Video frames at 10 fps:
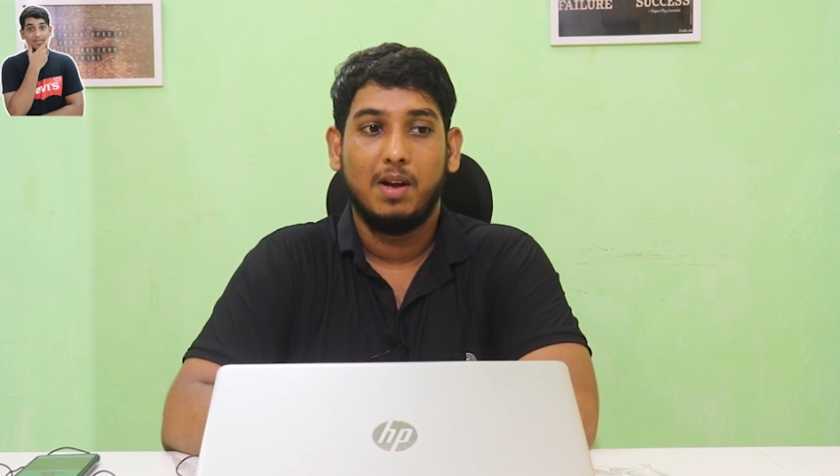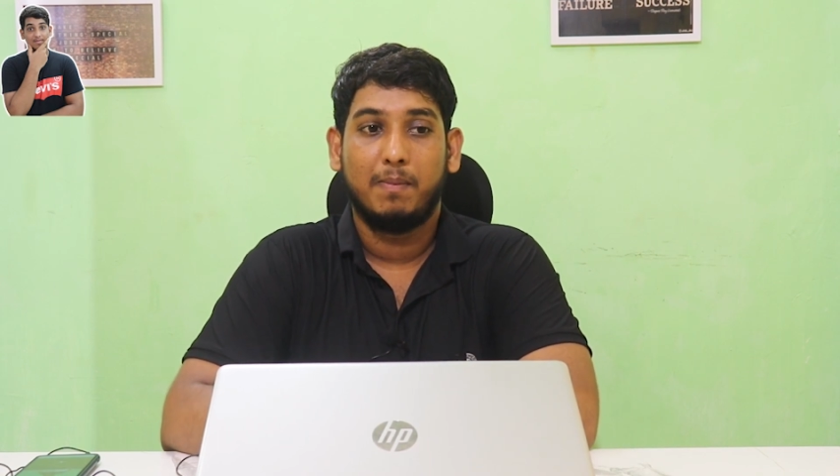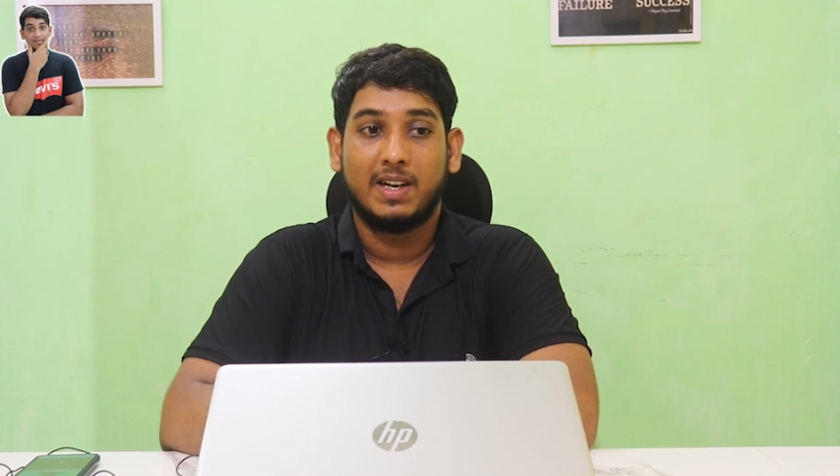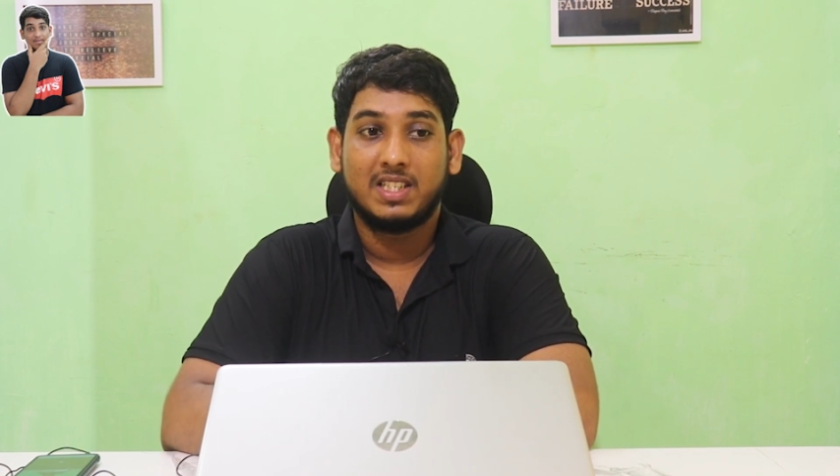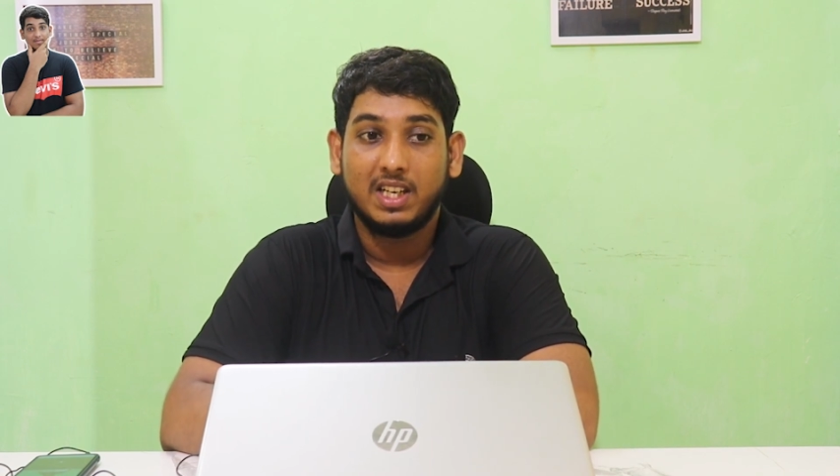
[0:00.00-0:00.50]

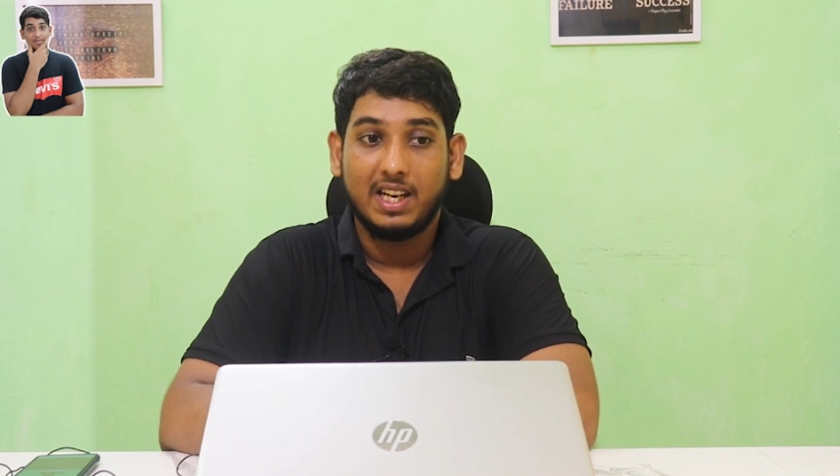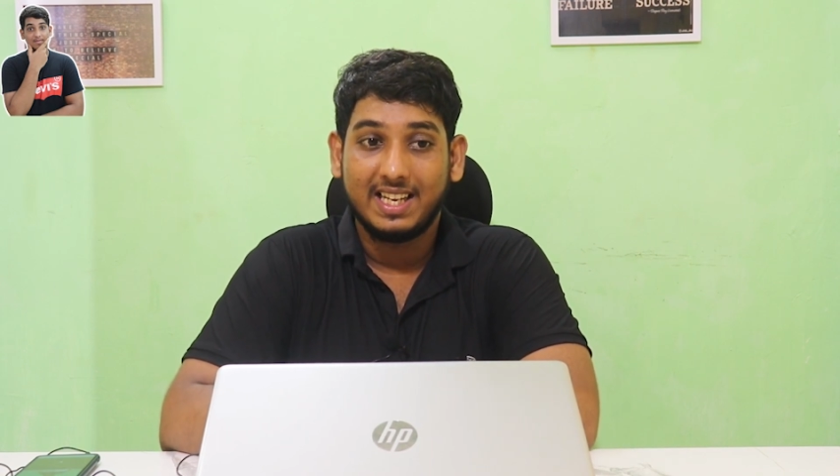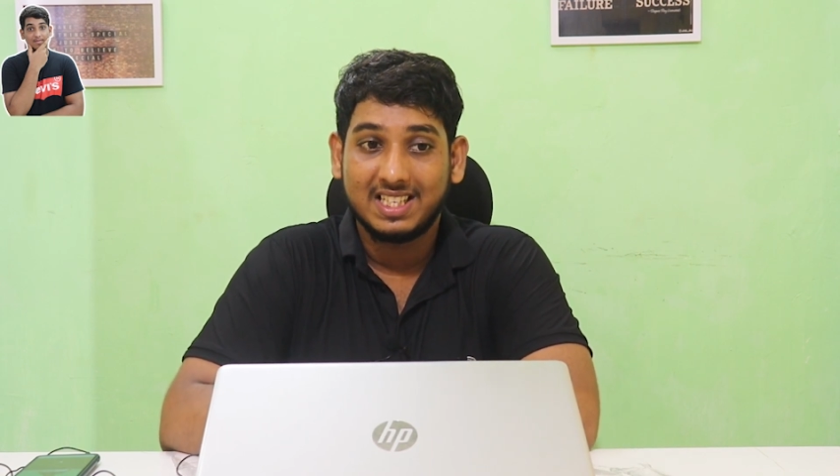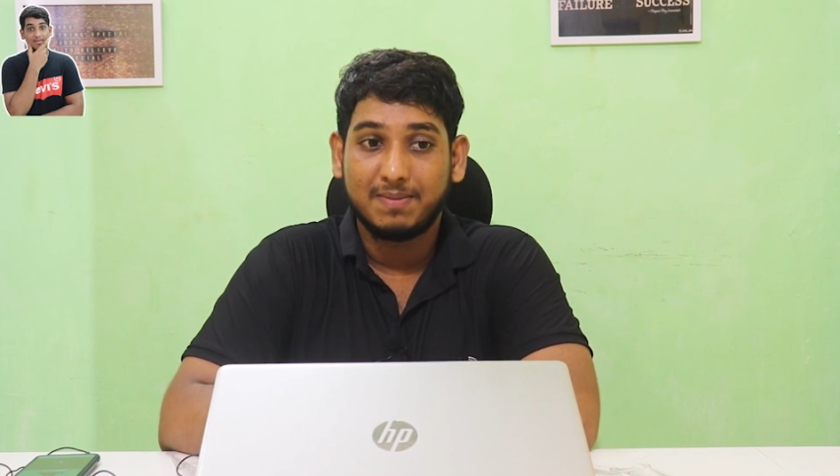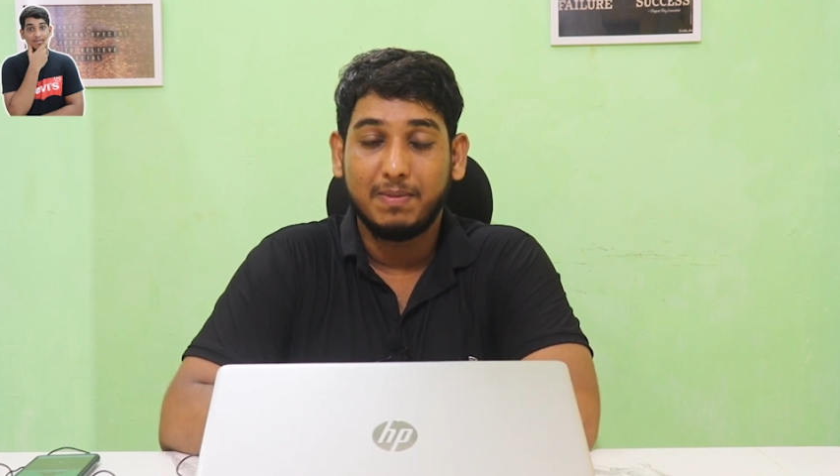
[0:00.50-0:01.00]
बट स्टिल
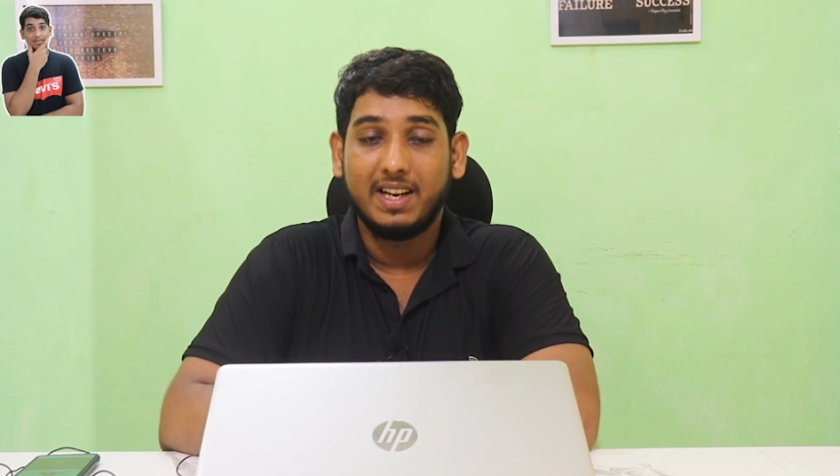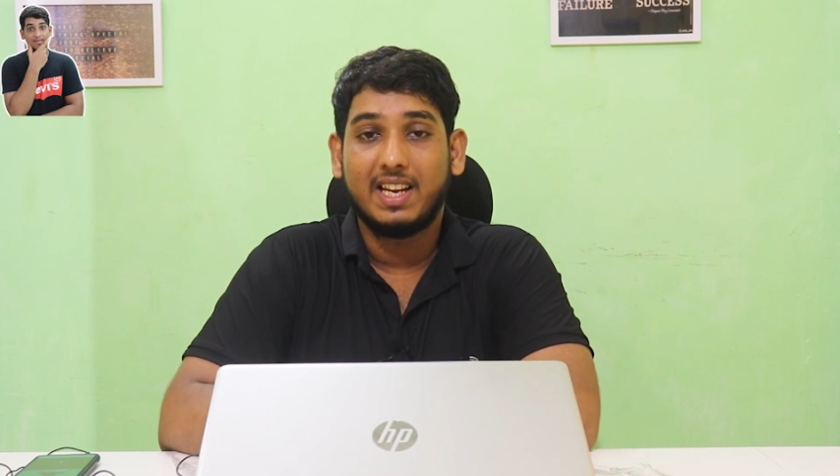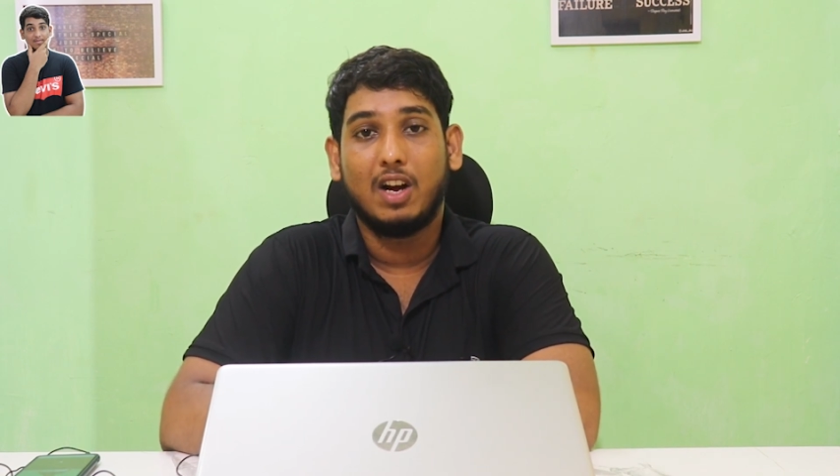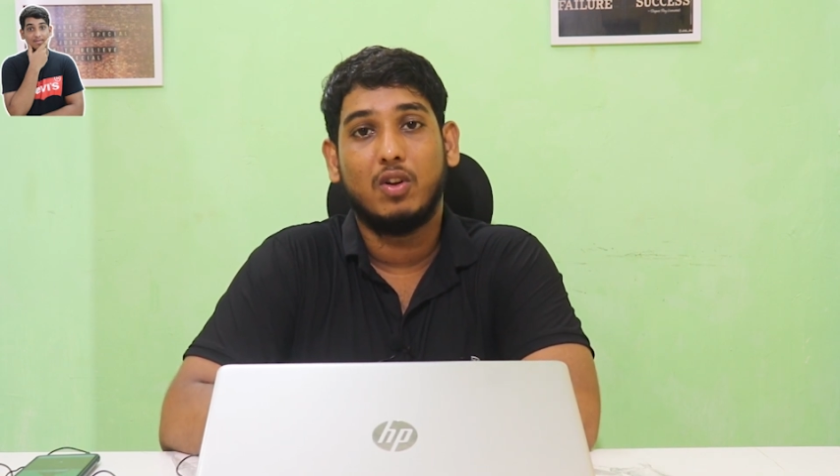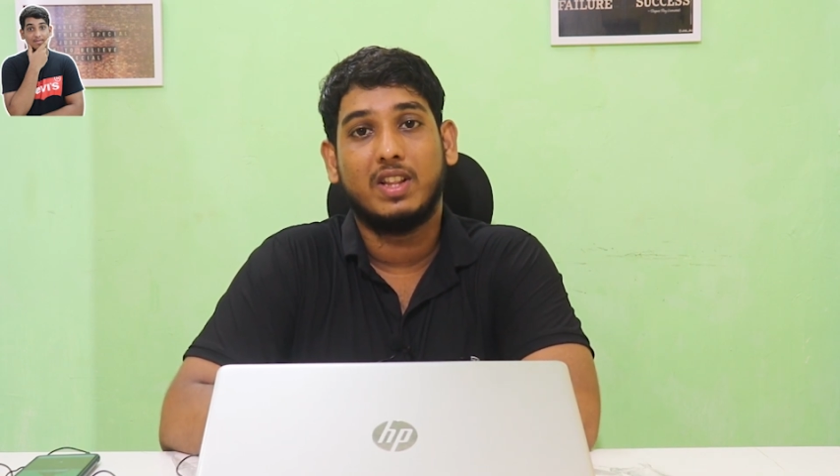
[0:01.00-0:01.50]
इसमें
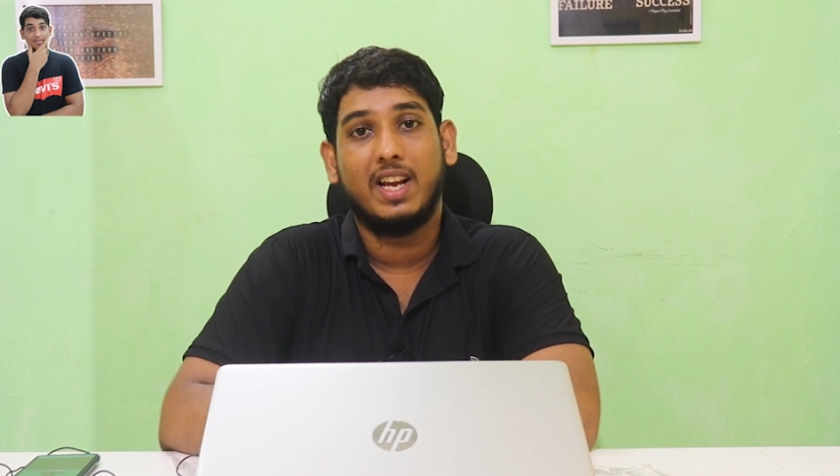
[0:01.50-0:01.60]
क्या होता